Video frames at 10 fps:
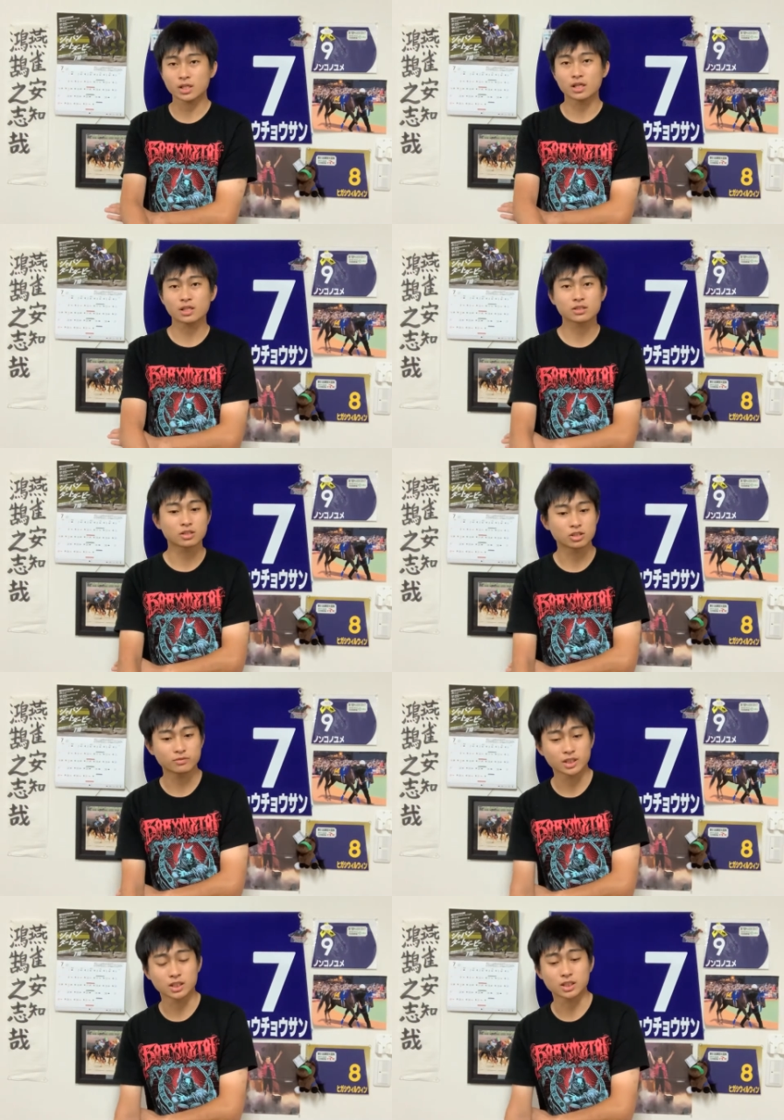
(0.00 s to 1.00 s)
やり合ってた
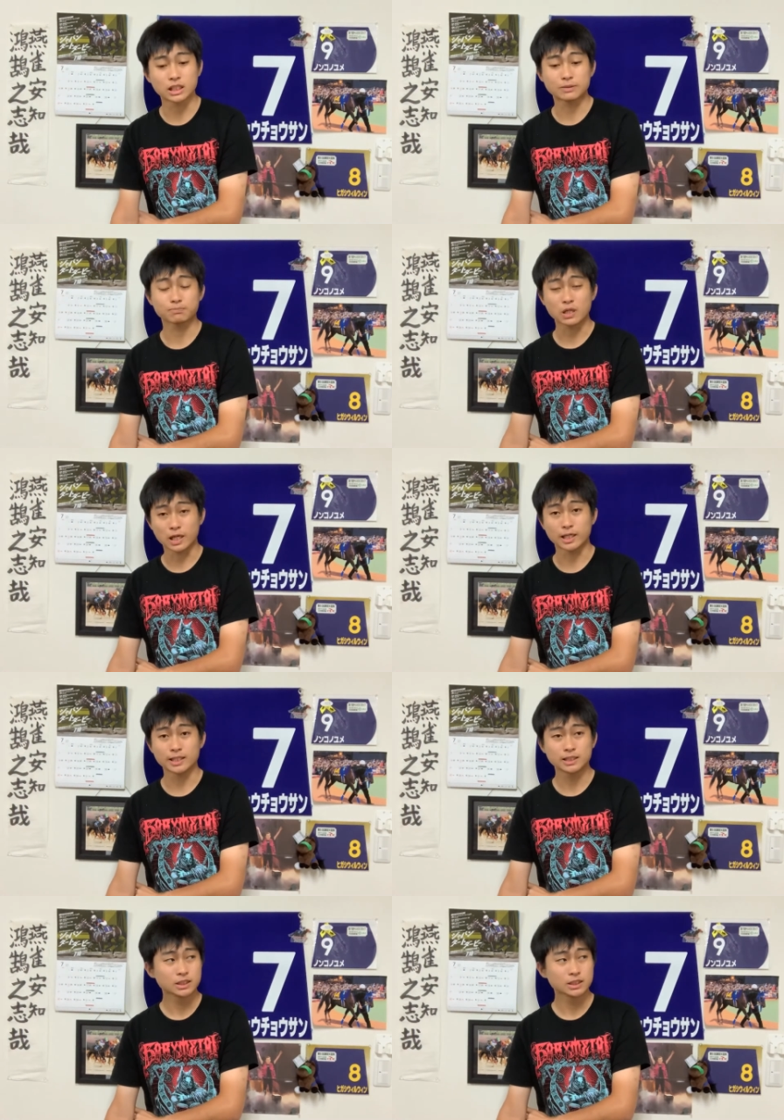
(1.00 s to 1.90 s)
馬なんでは